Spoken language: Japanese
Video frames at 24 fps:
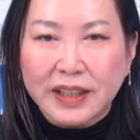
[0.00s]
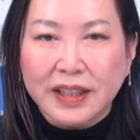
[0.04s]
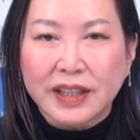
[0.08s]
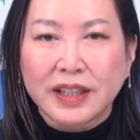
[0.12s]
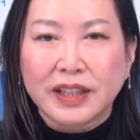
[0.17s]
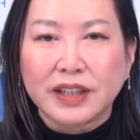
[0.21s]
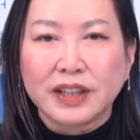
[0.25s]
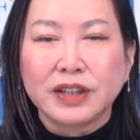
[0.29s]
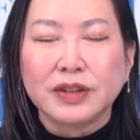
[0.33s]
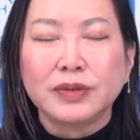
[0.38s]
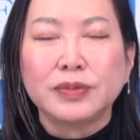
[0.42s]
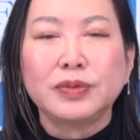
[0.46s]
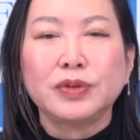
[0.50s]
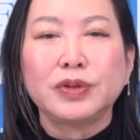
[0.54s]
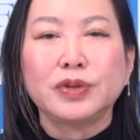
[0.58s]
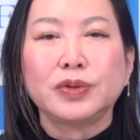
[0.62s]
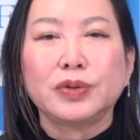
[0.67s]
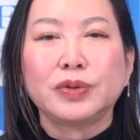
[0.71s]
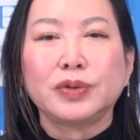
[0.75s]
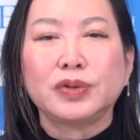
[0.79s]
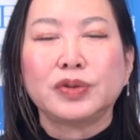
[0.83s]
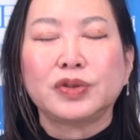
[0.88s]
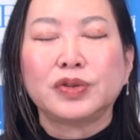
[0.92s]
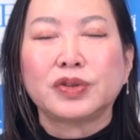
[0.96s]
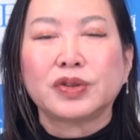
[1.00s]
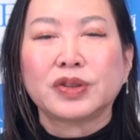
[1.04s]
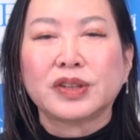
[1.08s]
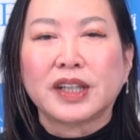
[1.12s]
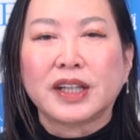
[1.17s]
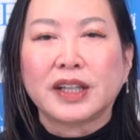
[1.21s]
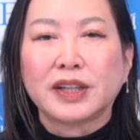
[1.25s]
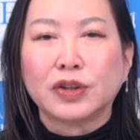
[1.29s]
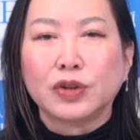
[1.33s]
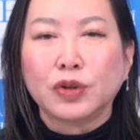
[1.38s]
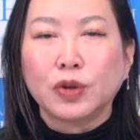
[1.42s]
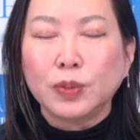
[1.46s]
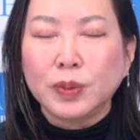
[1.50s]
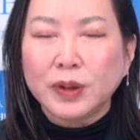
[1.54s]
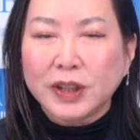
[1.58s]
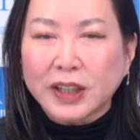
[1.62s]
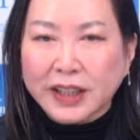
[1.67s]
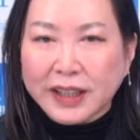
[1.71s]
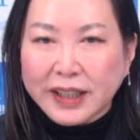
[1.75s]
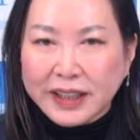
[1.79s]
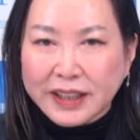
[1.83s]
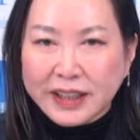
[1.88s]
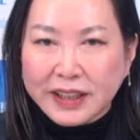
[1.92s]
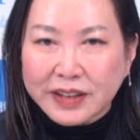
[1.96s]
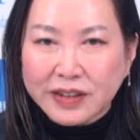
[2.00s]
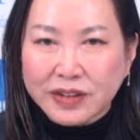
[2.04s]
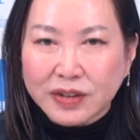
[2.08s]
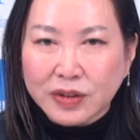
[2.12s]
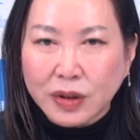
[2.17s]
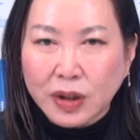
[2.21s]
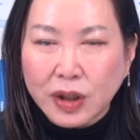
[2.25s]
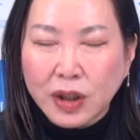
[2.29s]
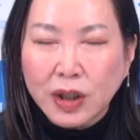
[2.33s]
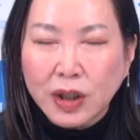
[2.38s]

え EV の輸出が伸びたからです